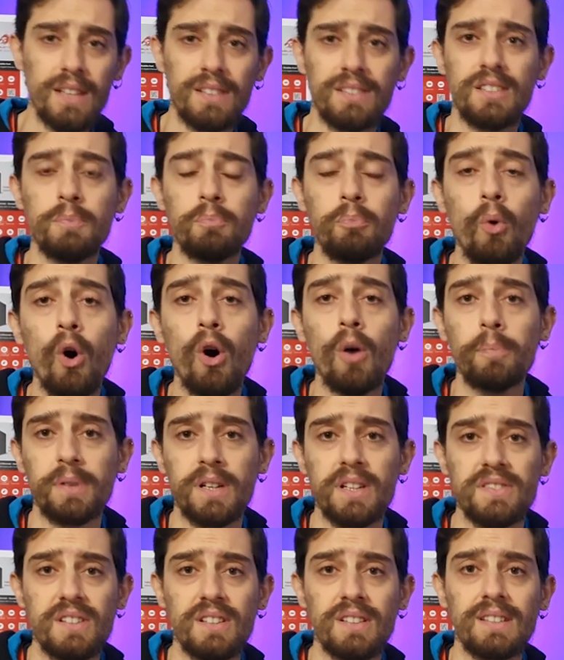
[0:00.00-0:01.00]
si può
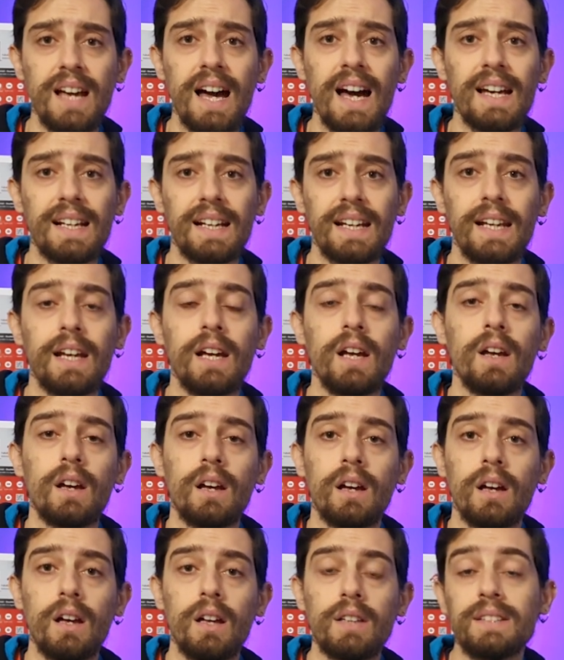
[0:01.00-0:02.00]
presentare
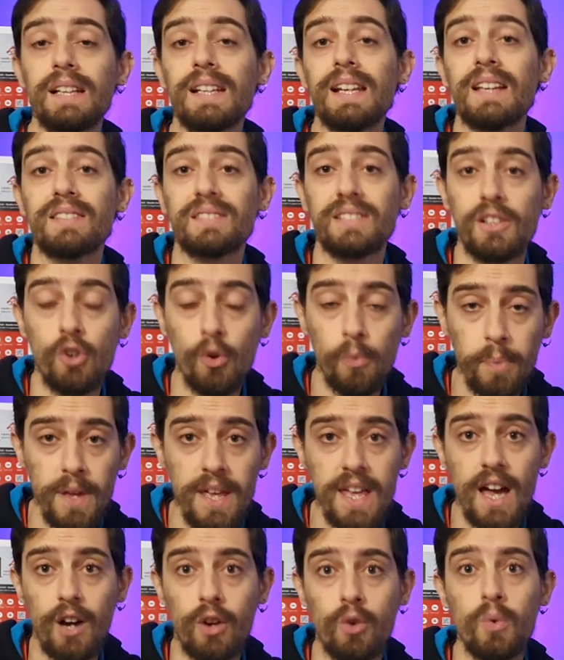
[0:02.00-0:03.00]
eh, della
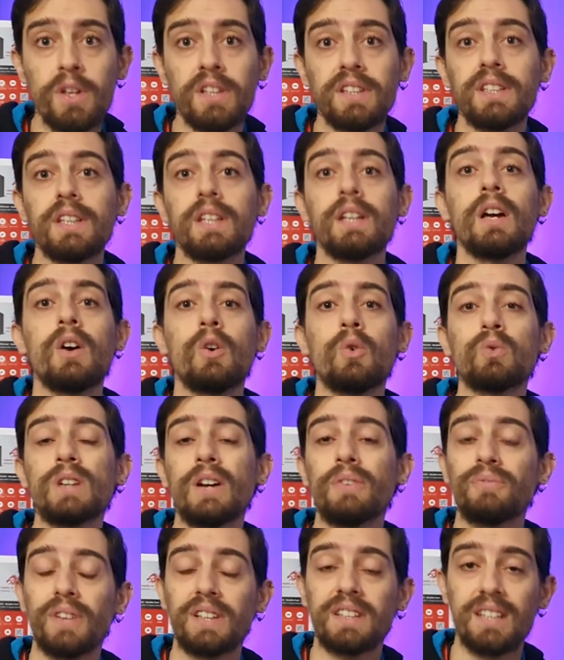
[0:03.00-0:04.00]
stenopia, quindi
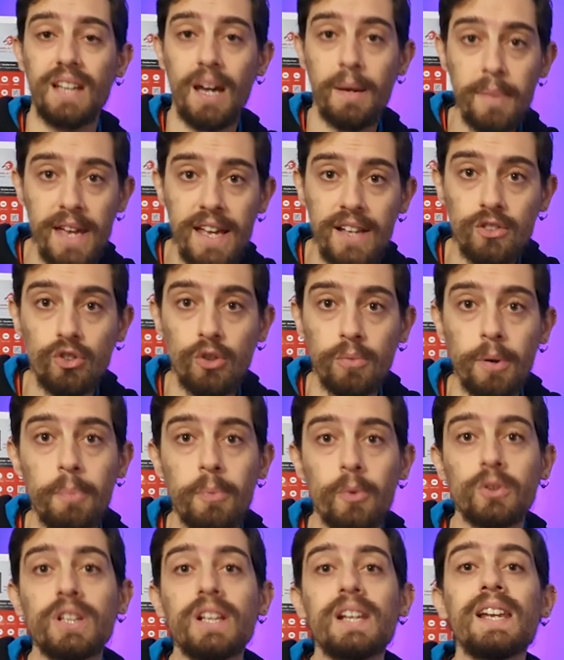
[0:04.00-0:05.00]
un affaticamento
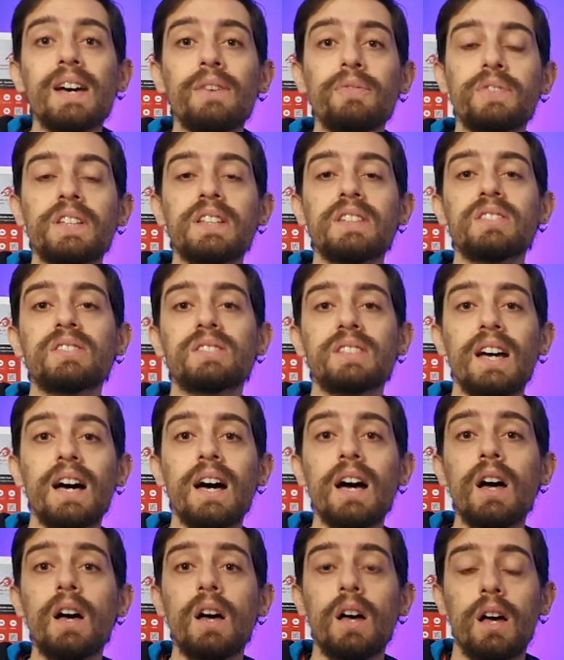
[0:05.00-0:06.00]
proprio della
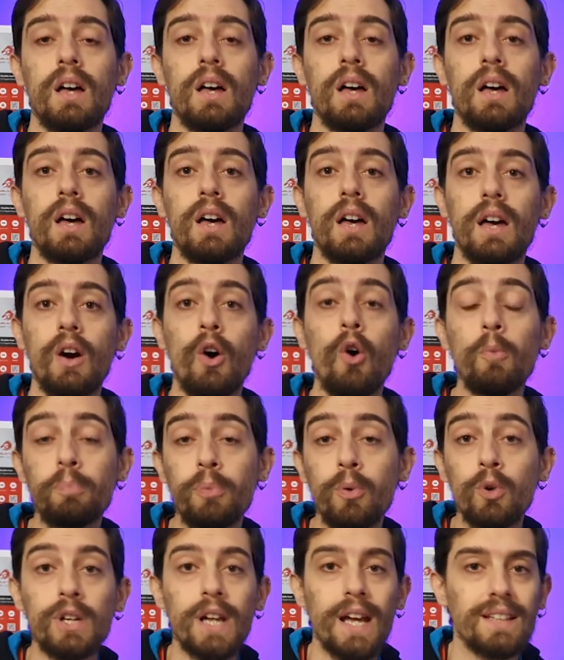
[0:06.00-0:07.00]
vista, eh,
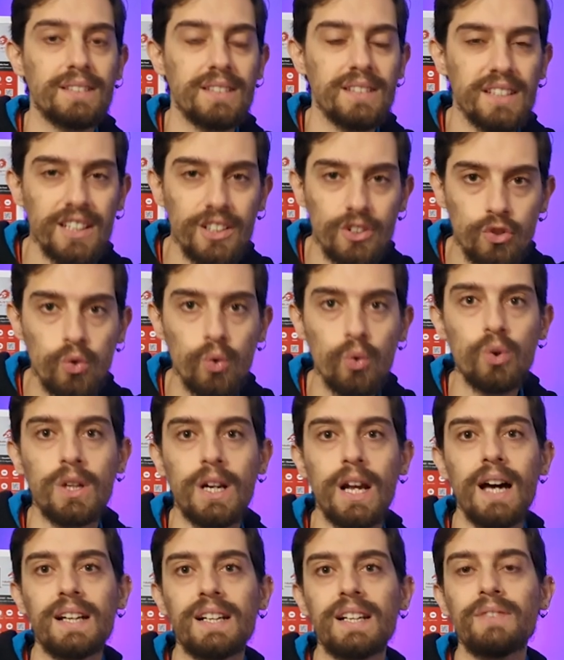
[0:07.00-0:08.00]
oppure
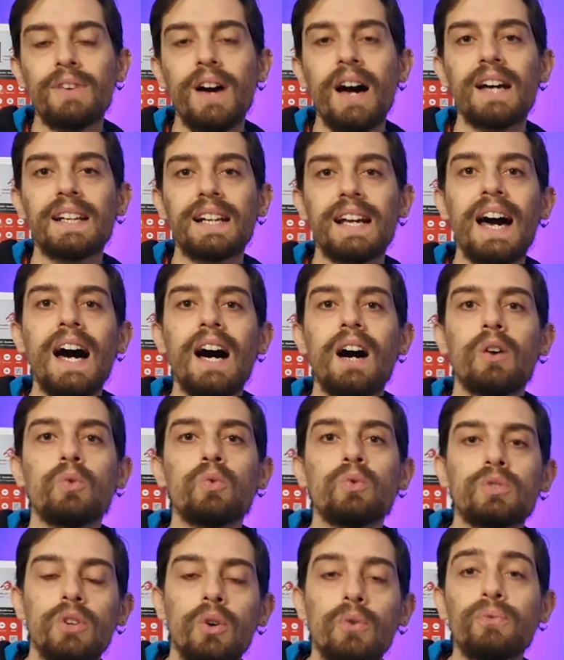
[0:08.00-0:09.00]
addirittura arrivare a
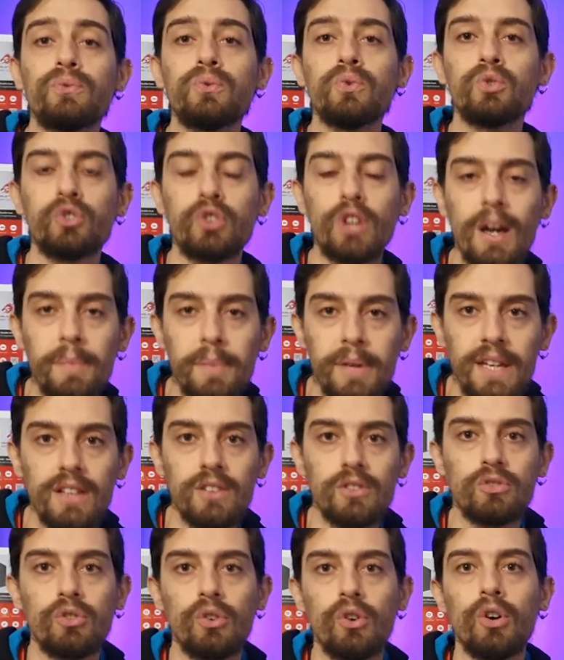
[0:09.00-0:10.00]
un
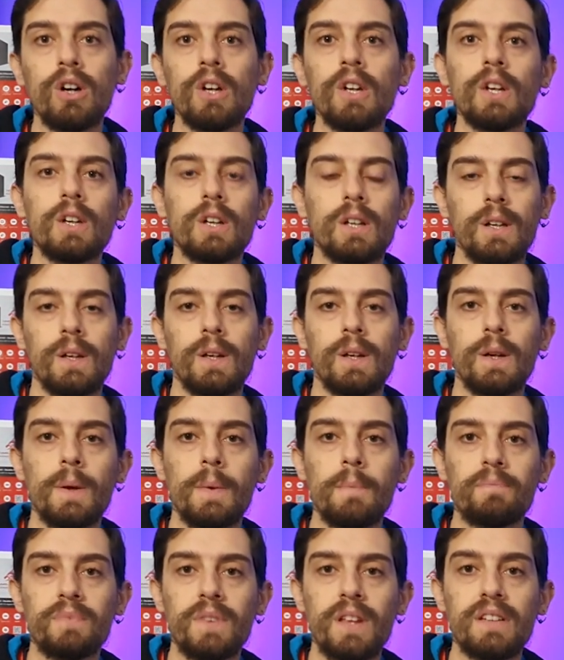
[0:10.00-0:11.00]
offuscamento
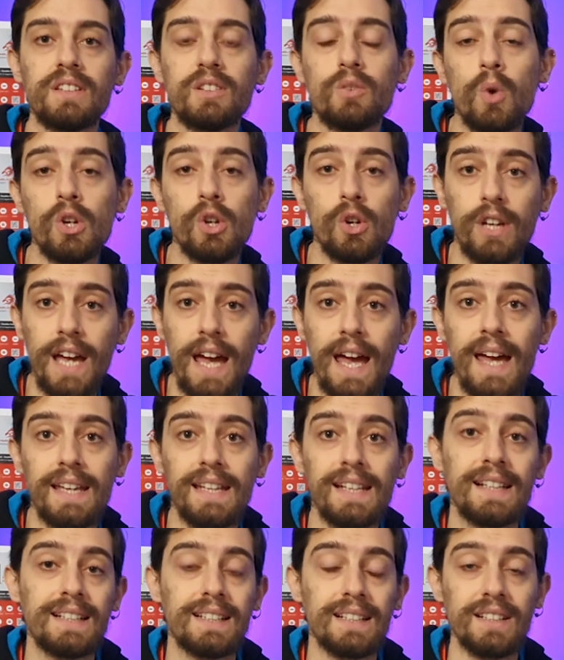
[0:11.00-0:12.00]
eh, di quello che è
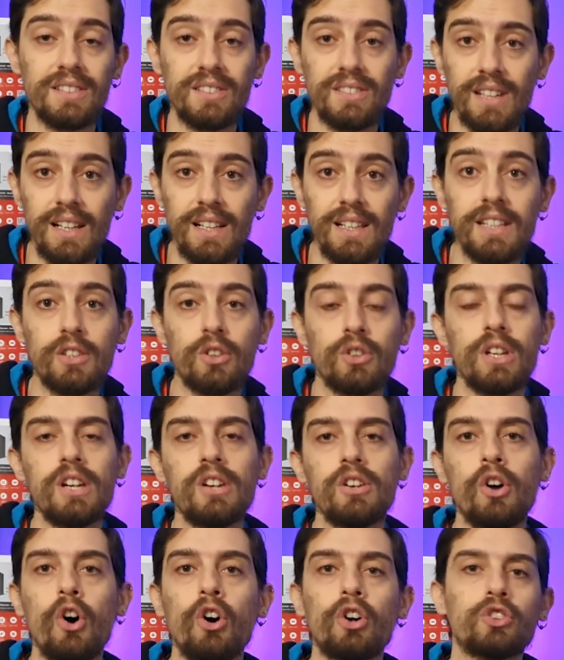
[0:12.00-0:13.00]
il cristallino
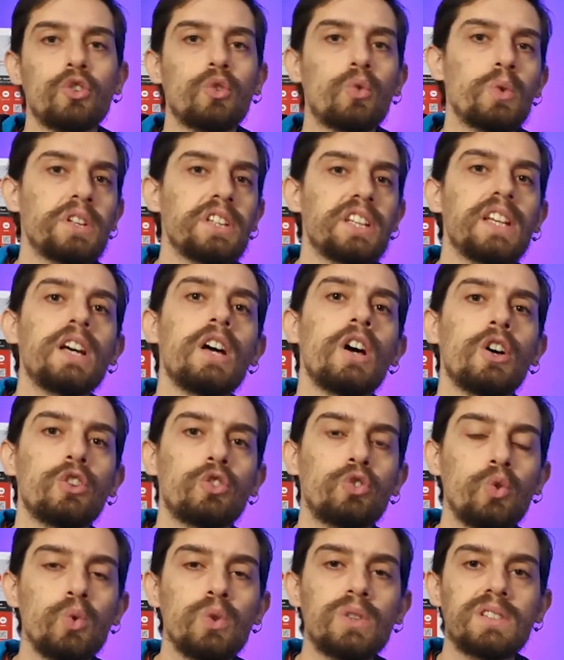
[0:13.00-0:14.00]
dell'occhio, quindi
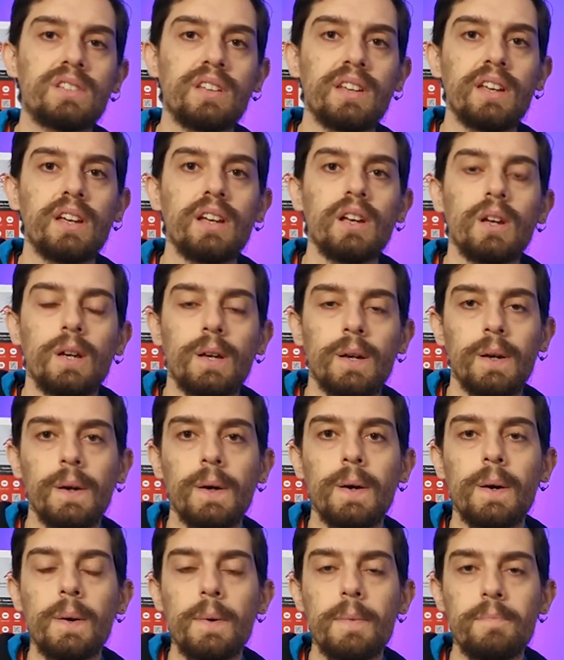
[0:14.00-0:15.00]
tutte
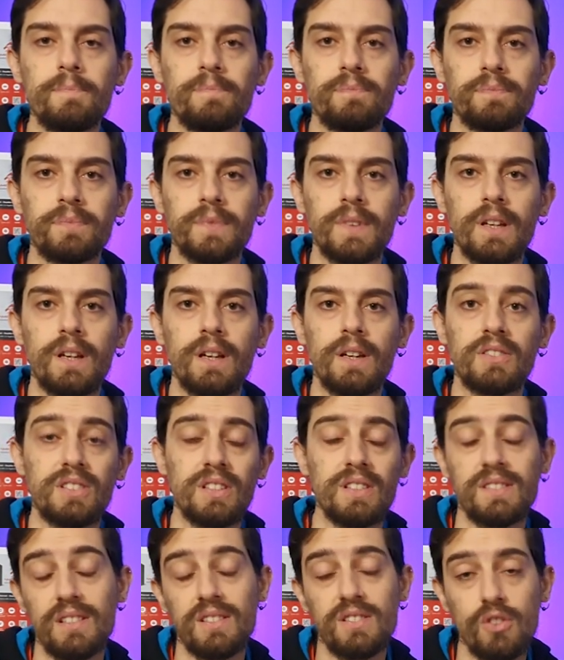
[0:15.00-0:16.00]
ehm,
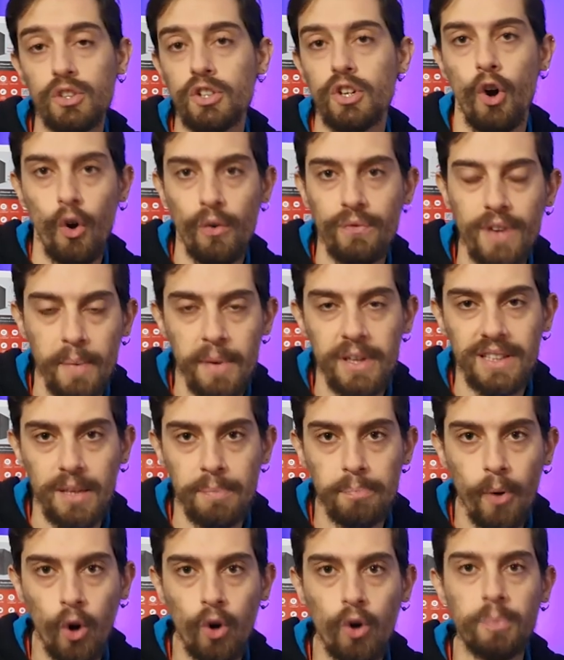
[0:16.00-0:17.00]
sensazioni
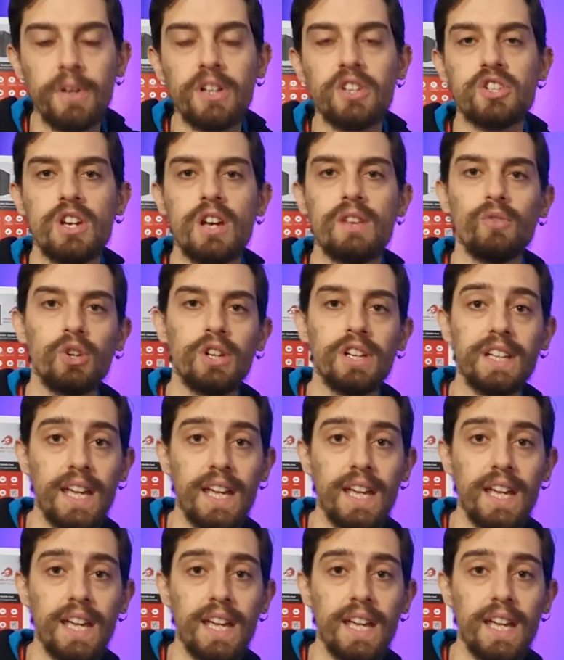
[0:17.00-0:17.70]
ovviamente poco piacevoli